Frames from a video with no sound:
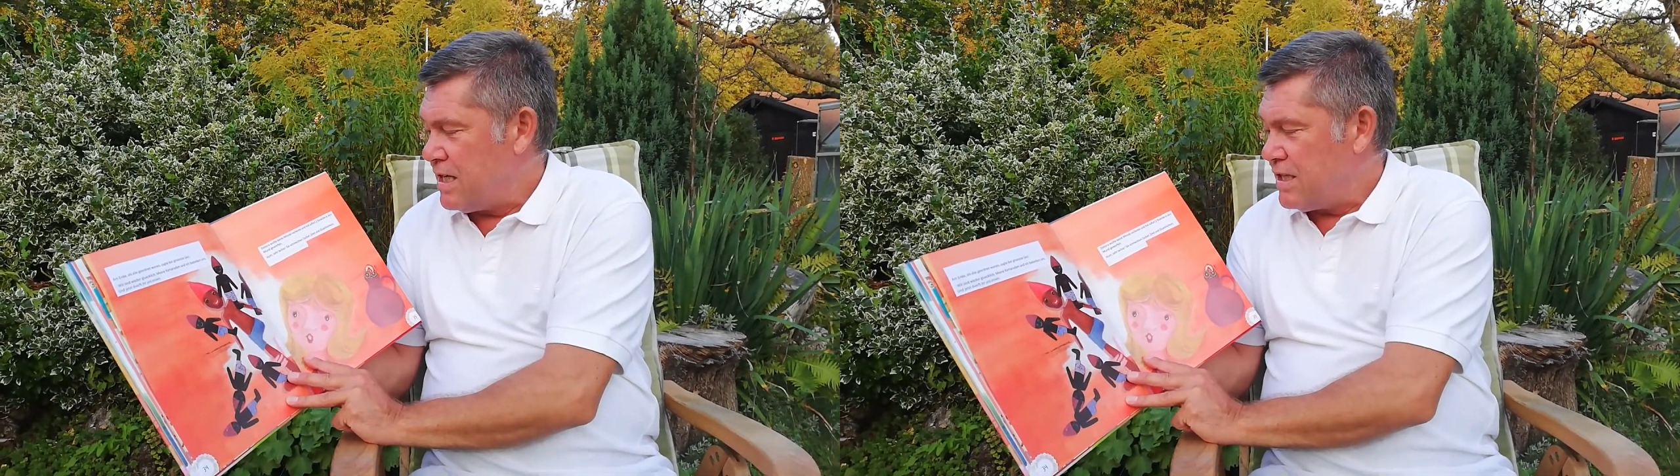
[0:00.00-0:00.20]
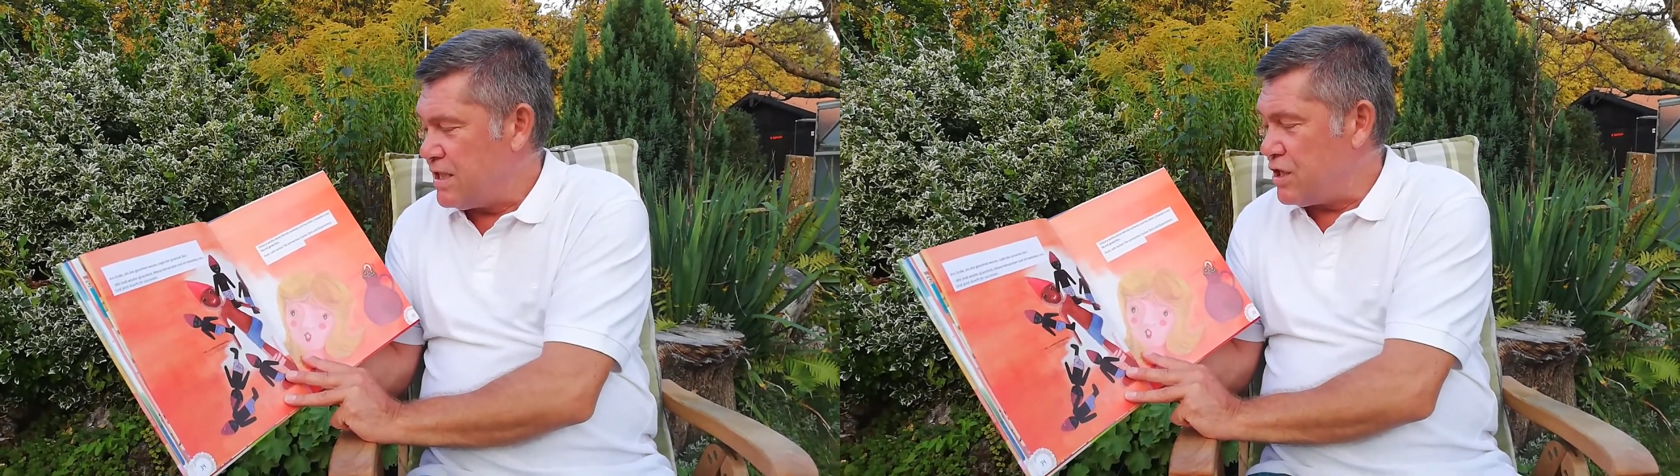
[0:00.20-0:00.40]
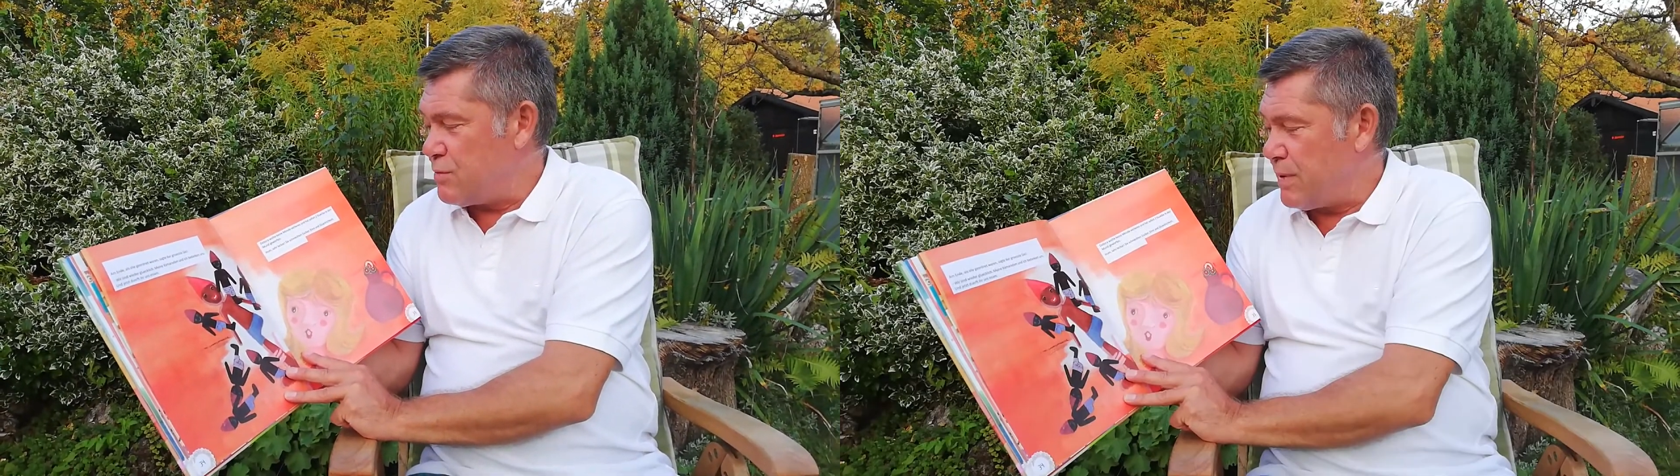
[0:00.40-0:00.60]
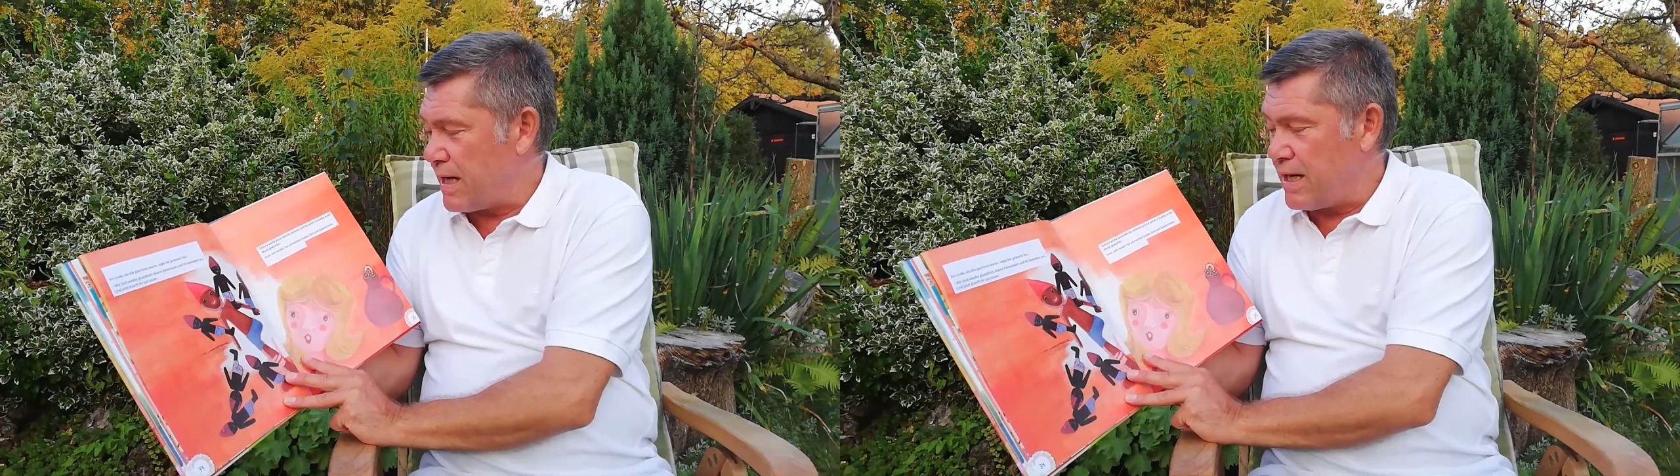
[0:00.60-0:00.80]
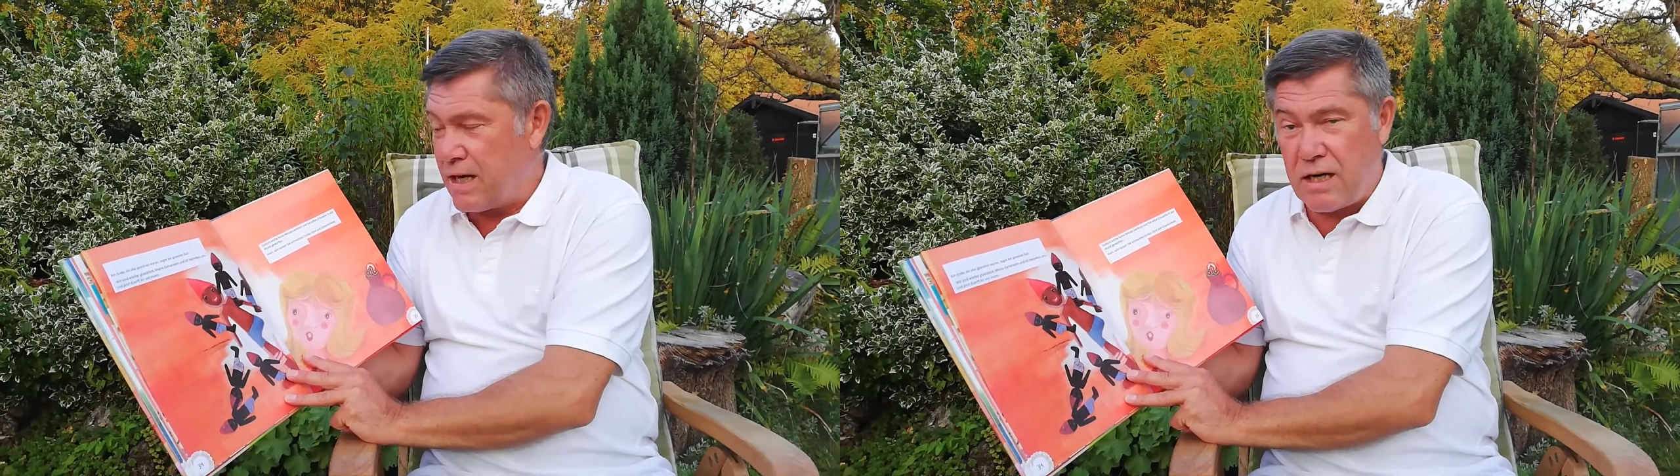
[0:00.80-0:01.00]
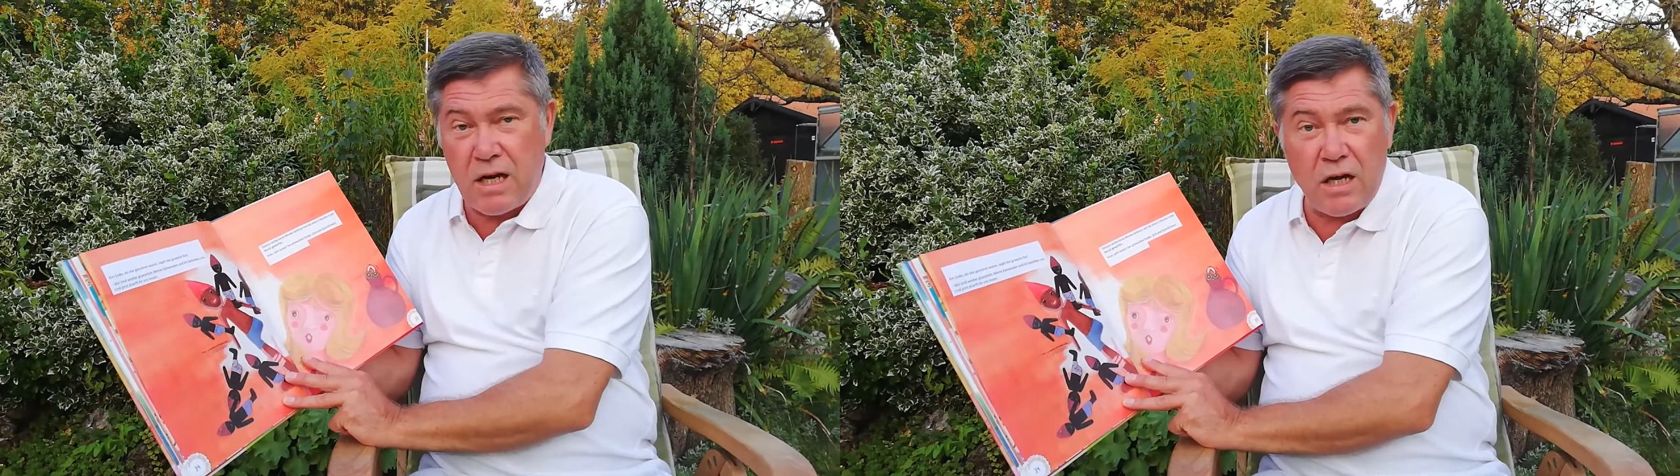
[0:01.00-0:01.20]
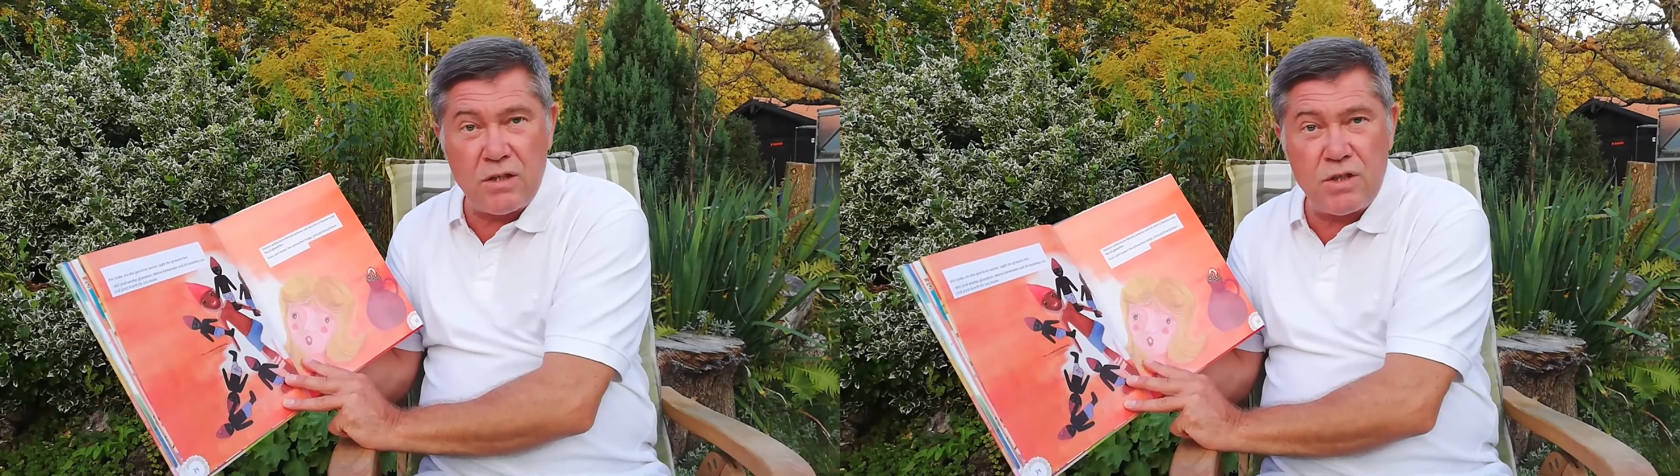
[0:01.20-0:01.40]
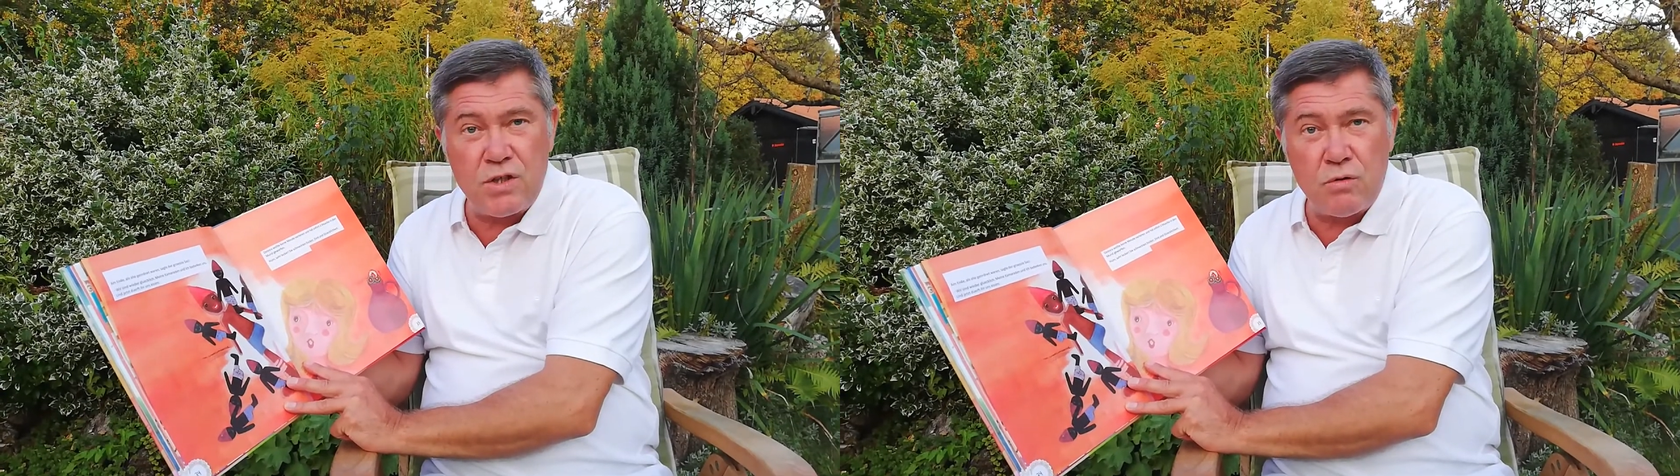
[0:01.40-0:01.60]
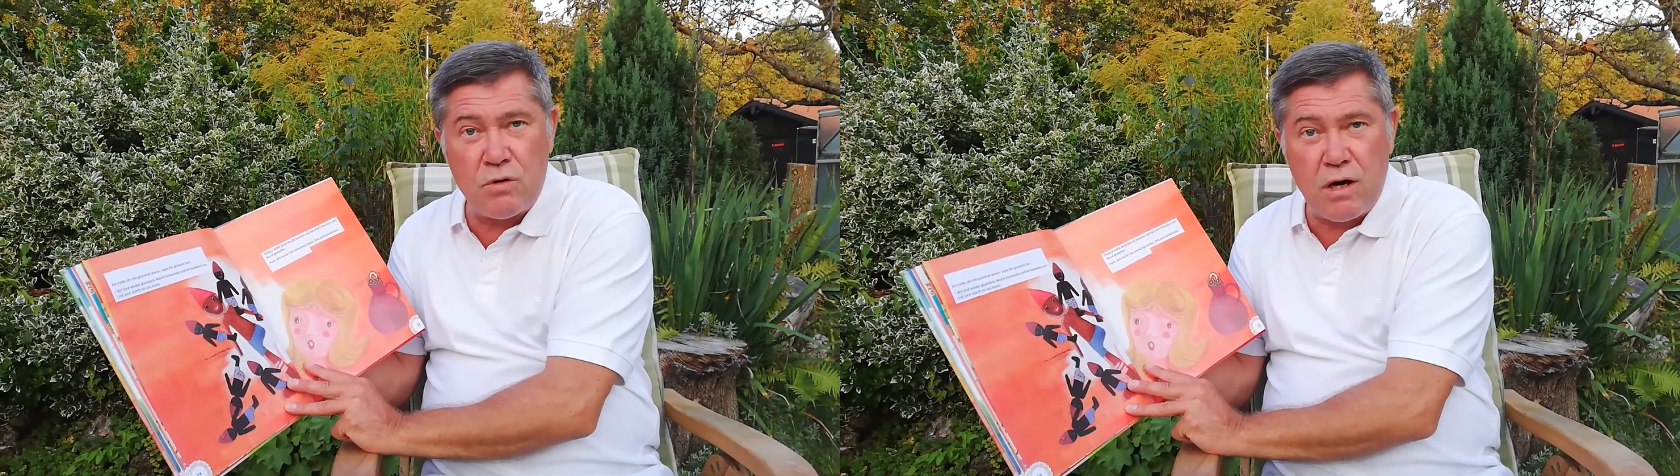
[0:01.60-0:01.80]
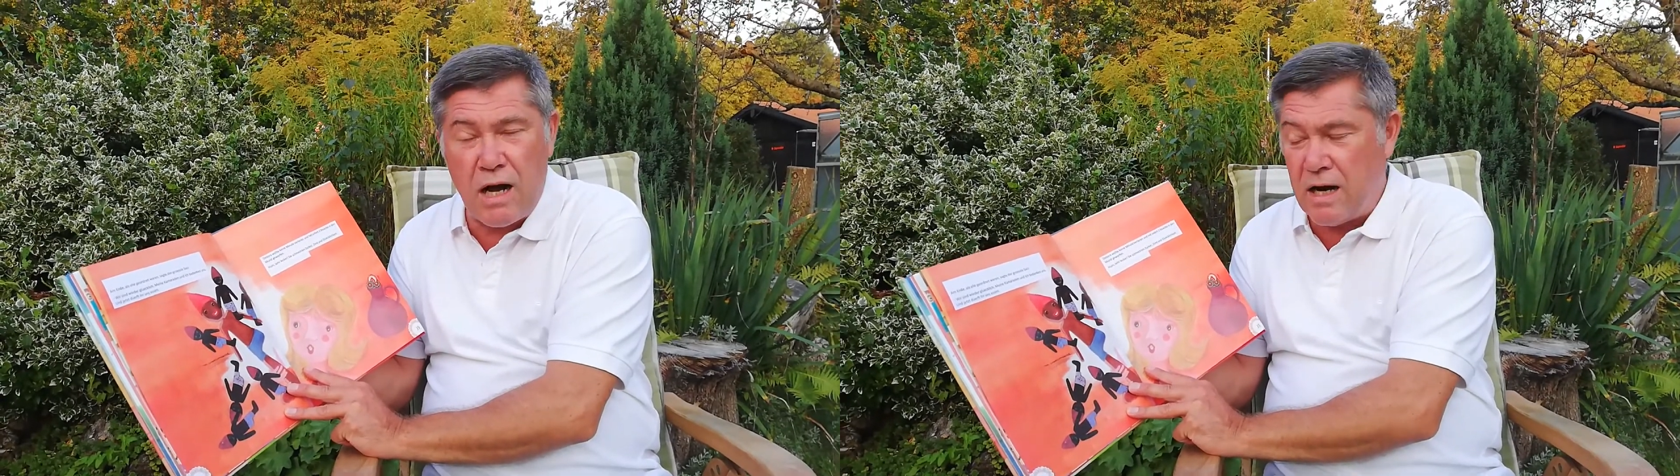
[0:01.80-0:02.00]
Sie schmecken nach
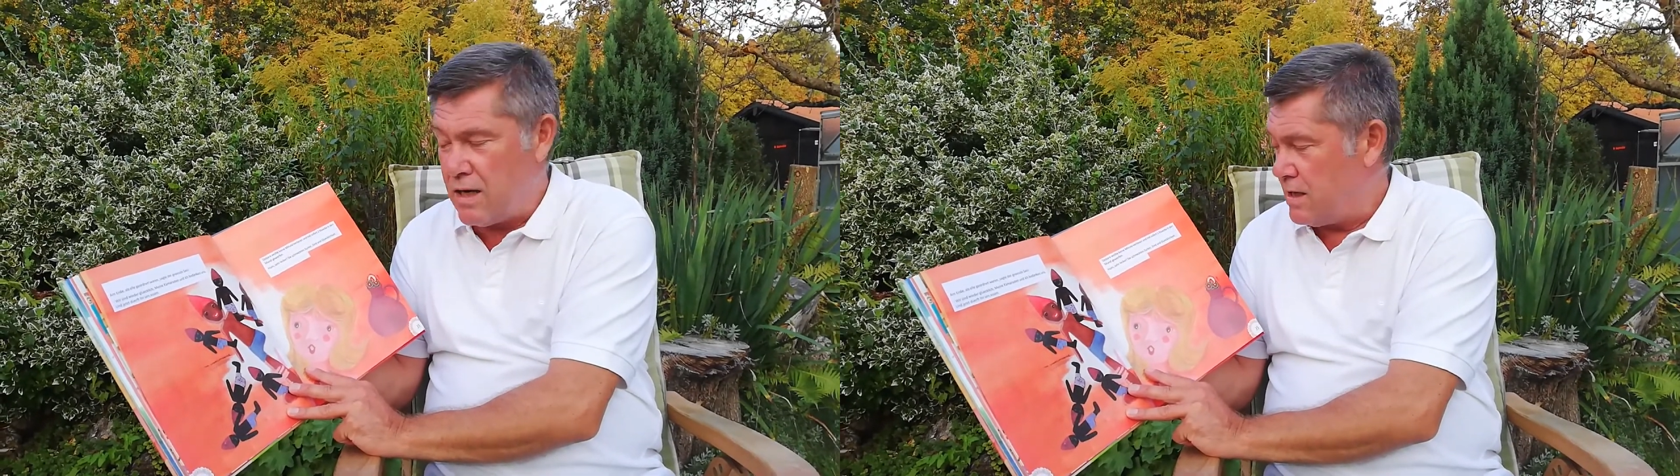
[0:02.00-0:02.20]
Zucker,